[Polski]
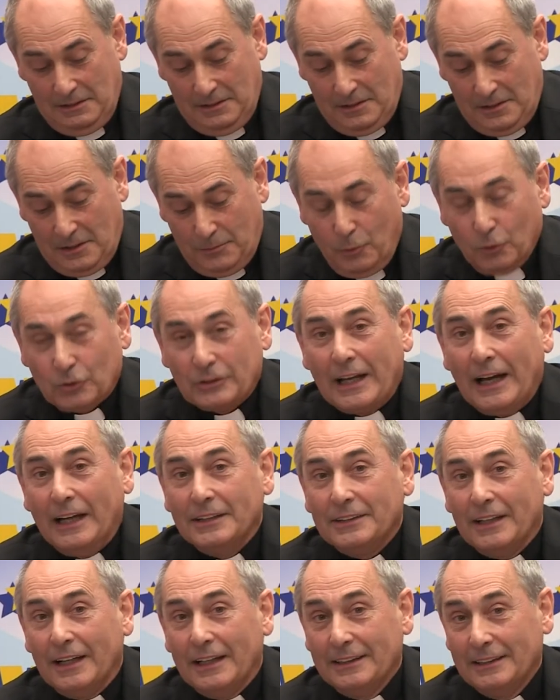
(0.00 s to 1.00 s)

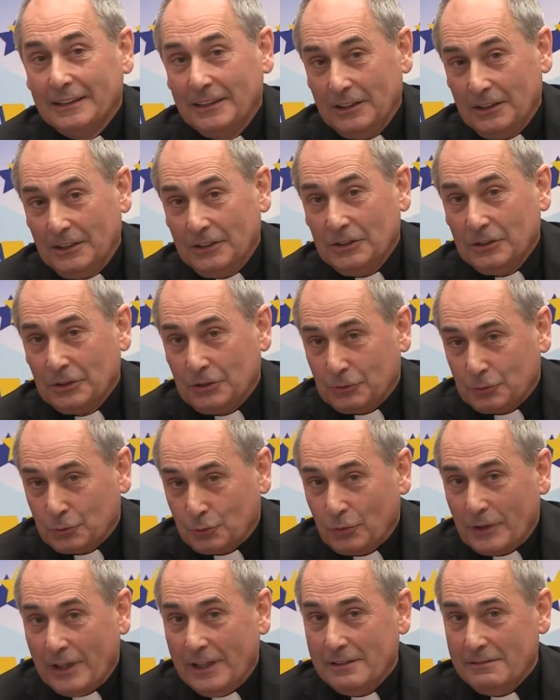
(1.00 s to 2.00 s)
spotkania Y,
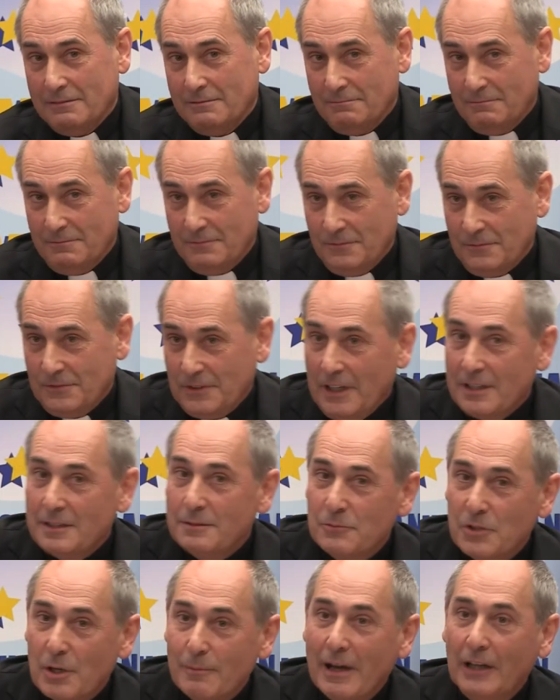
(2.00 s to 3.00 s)
które w jej
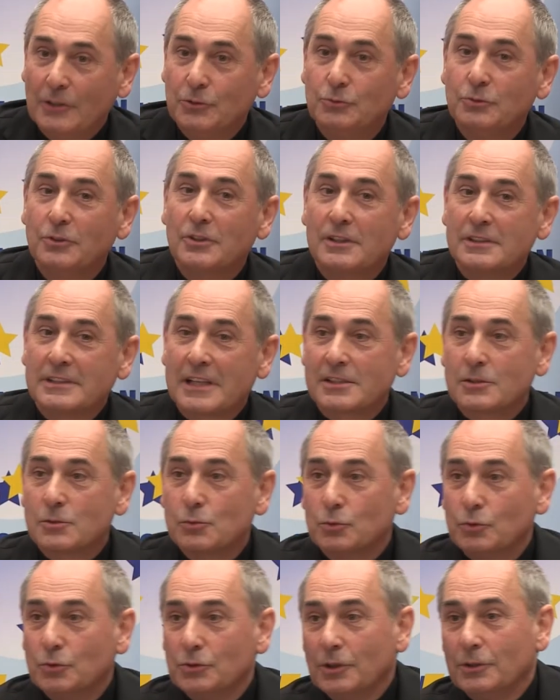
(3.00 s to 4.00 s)
mniemaniu
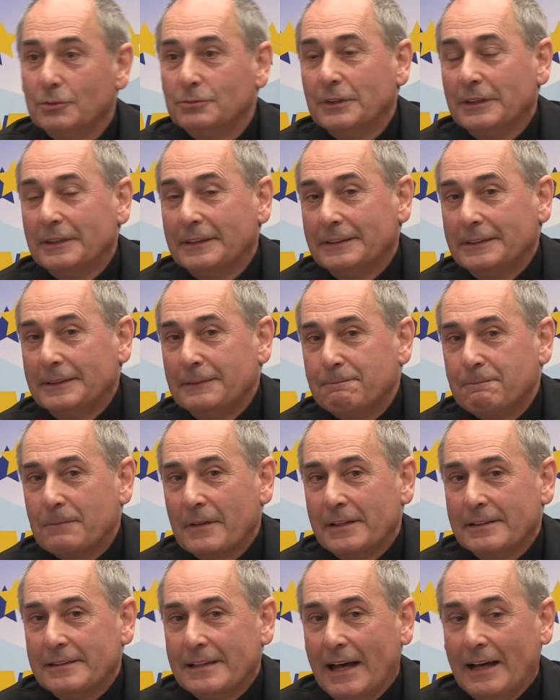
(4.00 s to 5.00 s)
zasługują y,
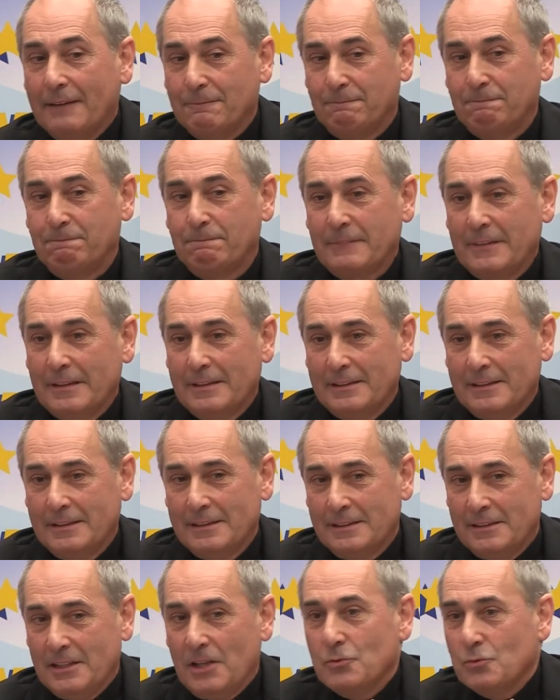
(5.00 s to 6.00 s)
na y,
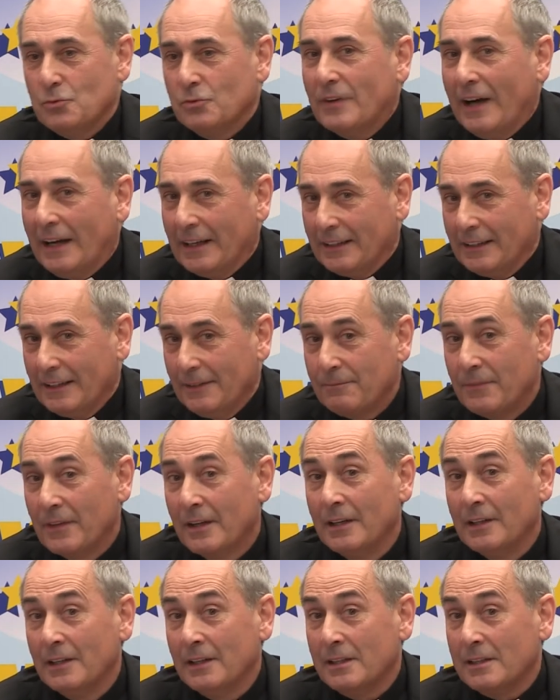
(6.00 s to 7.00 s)
jej uwagę.
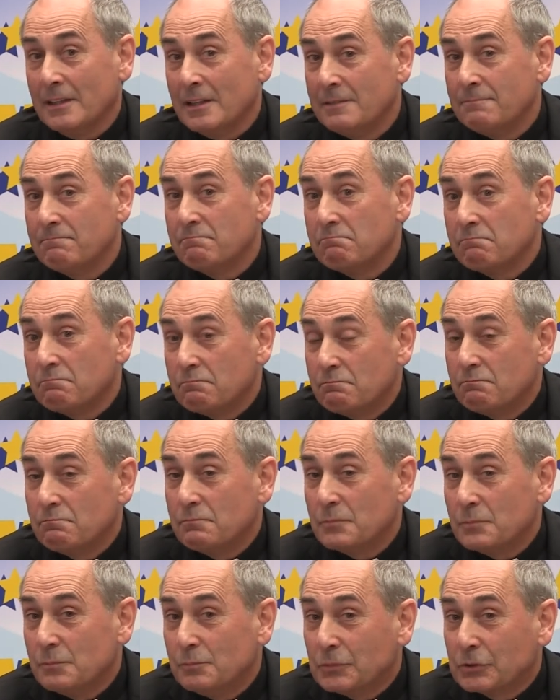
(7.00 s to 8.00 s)
I
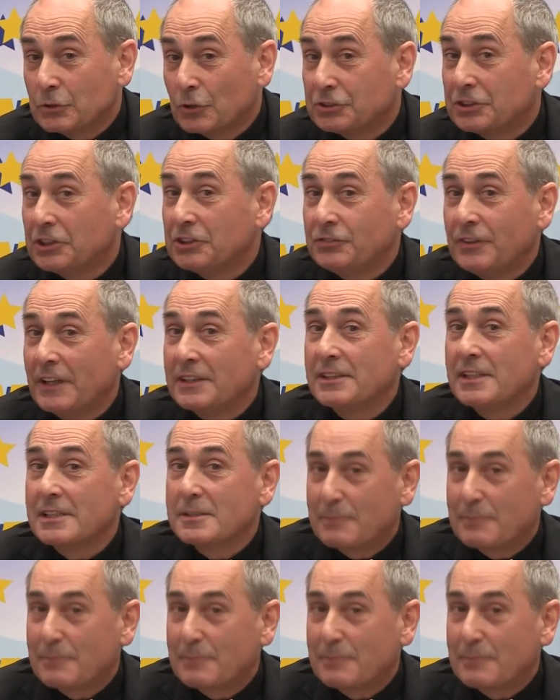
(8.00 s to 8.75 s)
to się świetnie